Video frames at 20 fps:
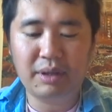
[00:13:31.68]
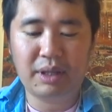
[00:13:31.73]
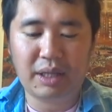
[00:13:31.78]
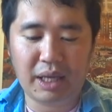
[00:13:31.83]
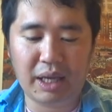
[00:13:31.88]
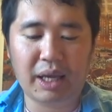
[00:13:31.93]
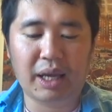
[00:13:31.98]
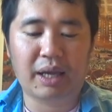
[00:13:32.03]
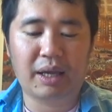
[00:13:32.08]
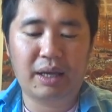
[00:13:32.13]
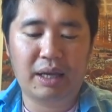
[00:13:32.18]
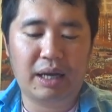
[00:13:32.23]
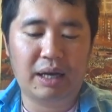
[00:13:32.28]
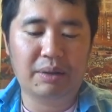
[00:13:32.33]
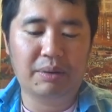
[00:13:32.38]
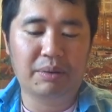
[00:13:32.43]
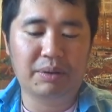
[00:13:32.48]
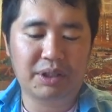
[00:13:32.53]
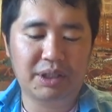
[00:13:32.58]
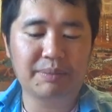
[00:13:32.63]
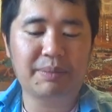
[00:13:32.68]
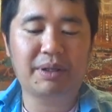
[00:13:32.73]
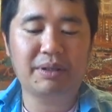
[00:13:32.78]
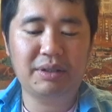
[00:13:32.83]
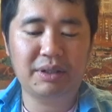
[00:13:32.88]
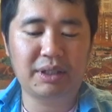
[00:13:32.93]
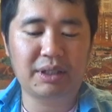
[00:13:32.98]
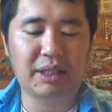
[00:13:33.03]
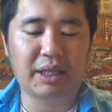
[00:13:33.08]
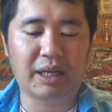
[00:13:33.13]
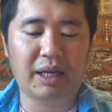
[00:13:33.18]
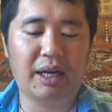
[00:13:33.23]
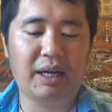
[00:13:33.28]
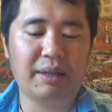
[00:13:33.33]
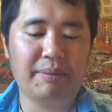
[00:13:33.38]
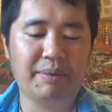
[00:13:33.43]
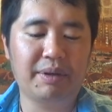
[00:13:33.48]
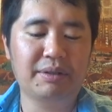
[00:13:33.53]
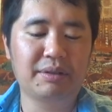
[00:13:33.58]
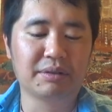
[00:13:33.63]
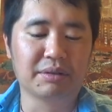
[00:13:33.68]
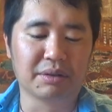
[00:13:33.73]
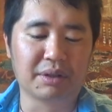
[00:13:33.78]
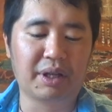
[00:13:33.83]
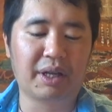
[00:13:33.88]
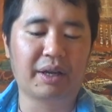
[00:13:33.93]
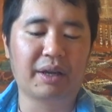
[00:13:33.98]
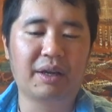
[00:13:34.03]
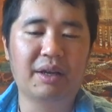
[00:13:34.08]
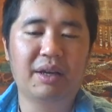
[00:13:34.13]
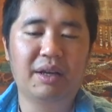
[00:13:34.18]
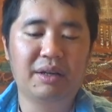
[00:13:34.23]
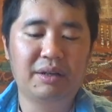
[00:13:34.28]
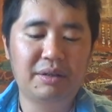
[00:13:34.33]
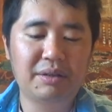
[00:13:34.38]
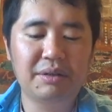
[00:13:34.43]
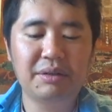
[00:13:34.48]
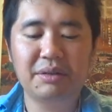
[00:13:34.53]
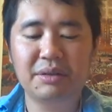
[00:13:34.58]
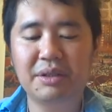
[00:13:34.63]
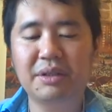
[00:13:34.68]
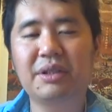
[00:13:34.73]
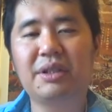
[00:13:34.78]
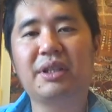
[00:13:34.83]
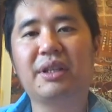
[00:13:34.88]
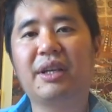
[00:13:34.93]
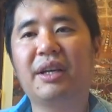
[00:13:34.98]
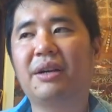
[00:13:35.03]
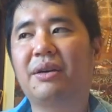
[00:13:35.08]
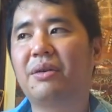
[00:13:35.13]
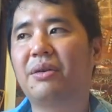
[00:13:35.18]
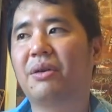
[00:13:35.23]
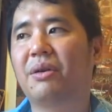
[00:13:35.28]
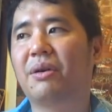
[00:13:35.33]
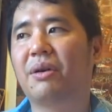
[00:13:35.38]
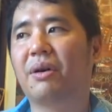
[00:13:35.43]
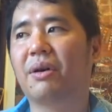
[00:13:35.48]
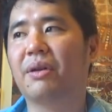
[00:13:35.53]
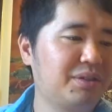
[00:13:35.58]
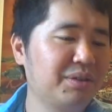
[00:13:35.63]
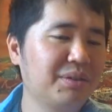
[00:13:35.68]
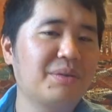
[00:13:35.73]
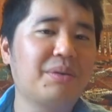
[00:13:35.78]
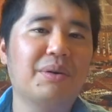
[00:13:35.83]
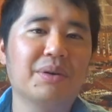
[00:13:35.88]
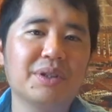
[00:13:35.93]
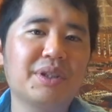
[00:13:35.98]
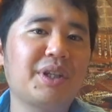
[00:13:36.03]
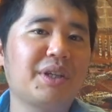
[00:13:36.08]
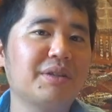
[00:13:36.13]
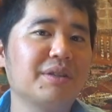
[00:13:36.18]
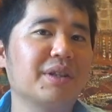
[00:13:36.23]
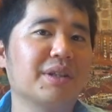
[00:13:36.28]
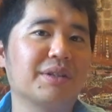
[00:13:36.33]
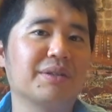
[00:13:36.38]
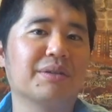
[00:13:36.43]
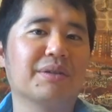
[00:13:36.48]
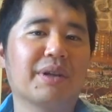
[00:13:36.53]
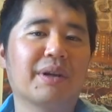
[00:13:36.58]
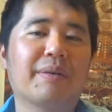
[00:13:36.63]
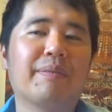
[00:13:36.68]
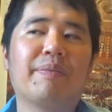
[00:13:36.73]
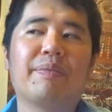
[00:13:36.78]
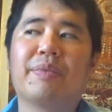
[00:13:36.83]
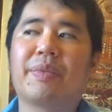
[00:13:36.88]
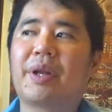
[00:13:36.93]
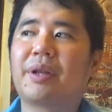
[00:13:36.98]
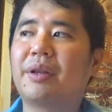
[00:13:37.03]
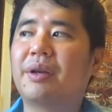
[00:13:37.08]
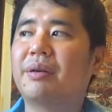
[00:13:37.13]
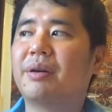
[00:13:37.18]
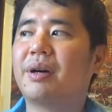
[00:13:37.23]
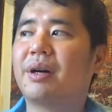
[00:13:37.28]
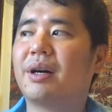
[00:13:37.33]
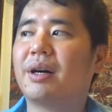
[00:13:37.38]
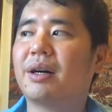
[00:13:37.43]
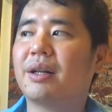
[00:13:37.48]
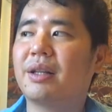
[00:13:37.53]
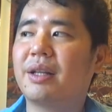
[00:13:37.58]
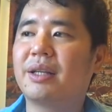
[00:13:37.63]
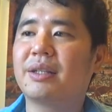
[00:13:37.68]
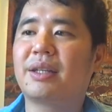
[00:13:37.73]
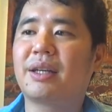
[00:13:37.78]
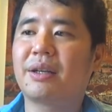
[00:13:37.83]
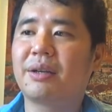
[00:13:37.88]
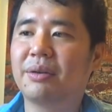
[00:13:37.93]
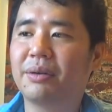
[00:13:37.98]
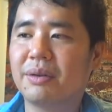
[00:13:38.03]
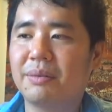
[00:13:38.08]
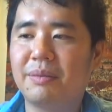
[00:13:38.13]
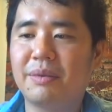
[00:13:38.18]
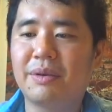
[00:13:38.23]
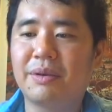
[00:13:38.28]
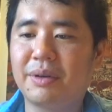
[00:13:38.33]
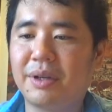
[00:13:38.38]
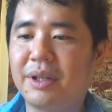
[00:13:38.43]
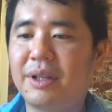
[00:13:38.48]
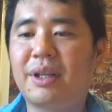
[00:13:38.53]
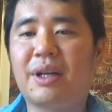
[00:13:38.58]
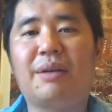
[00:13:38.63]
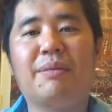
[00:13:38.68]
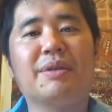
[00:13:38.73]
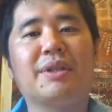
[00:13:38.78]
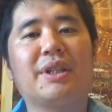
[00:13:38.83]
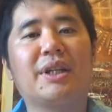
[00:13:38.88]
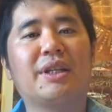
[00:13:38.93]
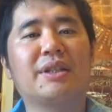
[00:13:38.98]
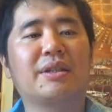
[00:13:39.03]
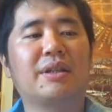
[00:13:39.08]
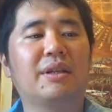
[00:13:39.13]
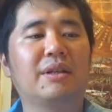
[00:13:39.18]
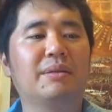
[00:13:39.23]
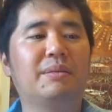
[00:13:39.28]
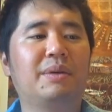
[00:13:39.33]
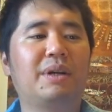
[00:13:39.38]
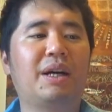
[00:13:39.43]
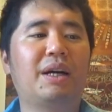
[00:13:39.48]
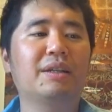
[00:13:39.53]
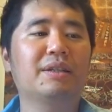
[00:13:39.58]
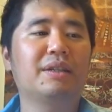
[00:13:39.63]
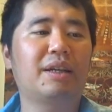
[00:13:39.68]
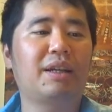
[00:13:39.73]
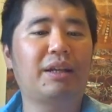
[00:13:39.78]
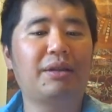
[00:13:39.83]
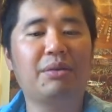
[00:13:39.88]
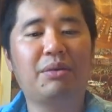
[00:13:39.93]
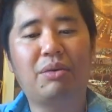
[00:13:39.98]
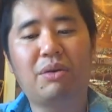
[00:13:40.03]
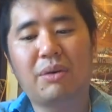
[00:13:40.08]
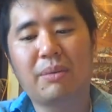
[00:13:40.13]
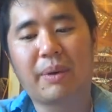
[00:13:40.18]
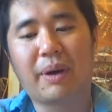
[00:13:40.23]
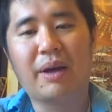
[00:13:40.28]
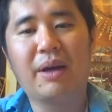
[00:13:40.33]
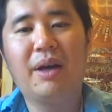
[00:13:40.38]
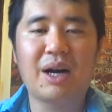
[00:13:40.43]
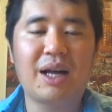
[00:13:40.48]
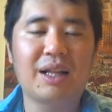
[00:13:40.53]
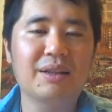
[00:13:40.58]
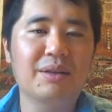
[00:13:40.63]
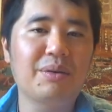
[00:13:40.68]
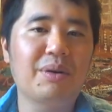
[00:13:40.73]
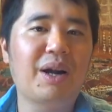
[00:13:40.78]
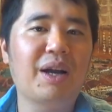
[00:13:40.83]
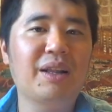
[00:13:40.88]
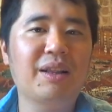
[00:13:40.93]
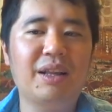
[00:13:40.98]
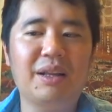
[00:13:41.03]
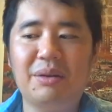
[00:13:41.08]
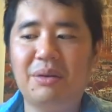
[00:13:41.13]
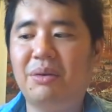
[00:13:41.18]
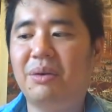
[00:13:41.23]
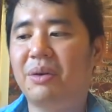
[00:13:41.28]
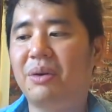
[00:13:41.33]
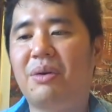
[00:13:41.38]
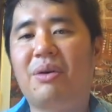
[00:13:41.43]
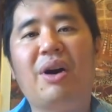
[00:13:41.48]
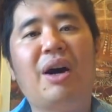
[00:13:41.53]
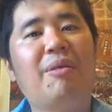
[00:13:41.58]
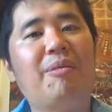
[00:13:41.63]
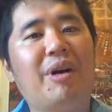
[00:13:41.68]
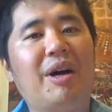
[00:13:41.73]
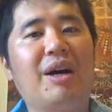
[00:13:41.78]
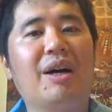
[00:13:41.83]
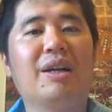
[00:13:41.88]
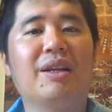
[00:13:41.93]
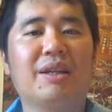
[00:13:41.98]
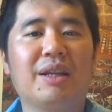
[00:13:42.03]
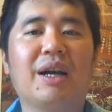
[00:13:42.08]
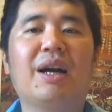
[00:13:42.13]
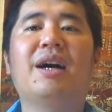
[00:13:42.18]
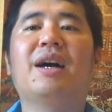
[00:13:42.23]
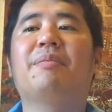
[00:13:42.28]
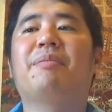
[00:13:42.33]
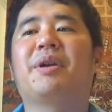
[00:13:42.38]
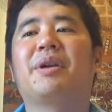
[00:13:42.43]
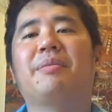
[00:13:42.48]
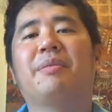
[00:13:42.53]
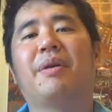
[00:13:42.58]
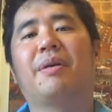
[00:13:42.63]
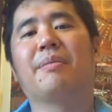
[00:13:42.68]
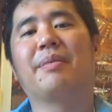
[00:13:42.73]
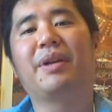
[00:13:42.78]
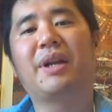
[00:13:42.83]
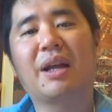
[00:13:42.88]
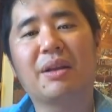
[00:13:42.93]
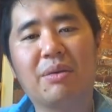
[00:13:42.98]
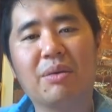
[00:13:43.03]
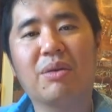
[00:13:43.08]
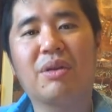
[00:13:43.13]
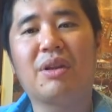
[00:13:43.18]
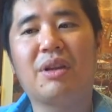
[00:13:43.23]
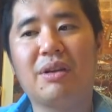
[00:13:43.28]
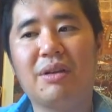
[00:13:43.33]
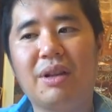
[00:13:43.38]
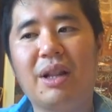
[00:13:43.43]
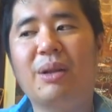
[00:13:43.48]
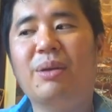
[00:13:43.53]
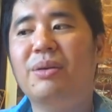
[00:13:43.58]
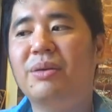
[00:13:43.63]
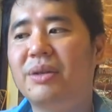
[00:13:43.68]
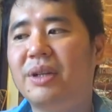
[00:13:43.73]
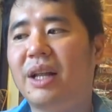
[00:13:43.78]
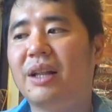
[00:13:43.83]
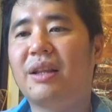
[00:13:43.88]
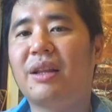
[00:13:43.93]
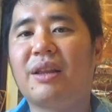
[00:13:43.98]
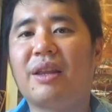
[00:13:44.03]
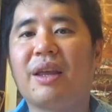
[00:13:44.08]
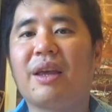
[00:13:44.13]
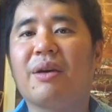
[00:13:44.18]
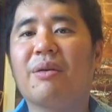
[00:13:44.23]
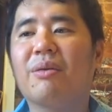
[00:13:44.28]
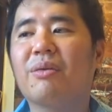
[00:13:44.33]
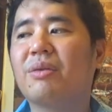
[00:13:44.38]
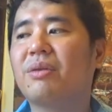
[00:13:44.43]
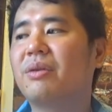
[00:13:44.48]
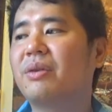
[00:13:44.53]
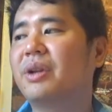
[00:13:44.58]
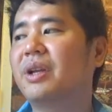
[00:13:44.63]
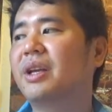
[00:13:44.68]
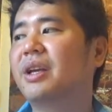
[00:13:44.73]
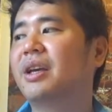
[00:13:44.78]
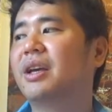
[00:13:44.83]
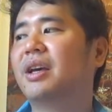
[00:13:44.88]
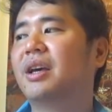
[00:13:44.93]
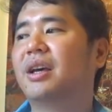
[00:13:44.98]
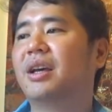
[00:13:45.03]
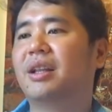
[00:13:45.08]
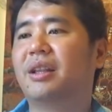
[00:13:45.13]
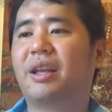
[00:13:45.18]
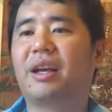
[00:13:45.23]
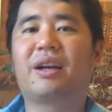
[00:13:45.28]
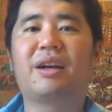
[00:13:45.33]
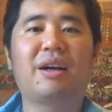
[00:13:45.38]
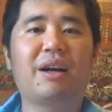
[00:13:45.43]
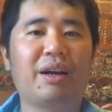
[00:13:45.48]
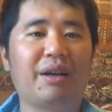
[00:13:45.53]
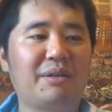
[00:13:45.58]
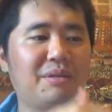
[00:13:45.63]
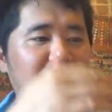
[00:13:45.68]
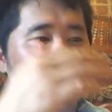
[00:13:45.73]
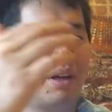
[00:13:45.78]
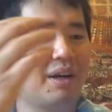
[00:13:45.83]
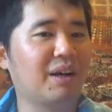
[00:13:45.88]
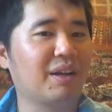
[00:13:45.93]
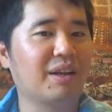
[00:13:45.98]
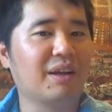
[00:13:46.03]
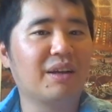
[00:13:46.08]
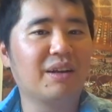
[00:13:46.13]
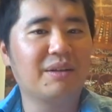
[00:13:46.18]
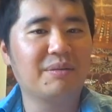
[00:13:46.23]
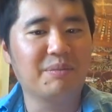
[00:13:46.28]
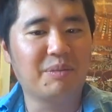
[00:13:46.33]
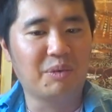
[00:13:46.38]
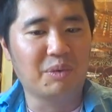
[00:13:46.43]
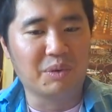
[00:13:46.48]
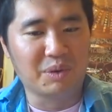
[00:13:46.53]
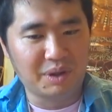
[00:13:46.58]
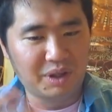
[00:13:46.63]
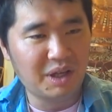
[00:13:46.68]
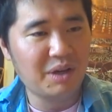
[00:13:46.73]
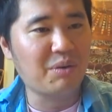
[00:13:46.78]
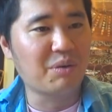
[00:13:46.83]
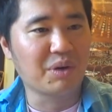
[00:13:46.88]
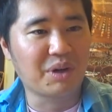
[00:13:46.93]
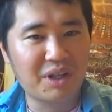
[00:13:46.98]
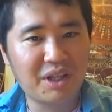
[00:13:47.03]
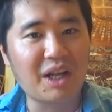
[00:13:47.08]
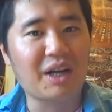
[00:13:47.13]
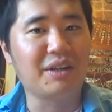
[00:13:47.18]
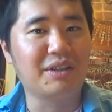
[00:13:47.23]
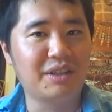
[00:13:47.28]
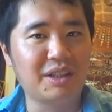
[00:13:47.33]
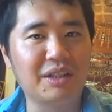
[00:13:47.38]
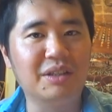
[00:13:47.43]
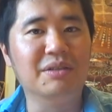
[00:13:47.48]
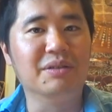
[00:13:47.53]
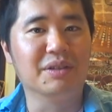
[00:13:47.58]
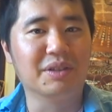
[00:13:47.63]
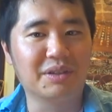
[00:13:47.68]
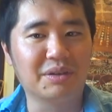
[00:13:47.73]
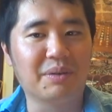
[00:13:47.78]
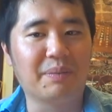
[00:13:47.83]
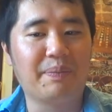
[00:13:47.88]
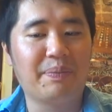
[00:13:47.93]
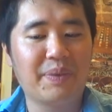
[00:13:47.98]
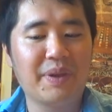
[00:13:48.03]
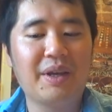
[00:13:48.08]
であの島国でありますので、クルーズって結構就航してるんですよね。例えばね先ほども言ったかもしれないですけれども、関西だと神戸、関東ら辺だと横浜がやっぱりもう港っていう風になってて、本当にでっかい船がねもう結構来たりしてるんですよ。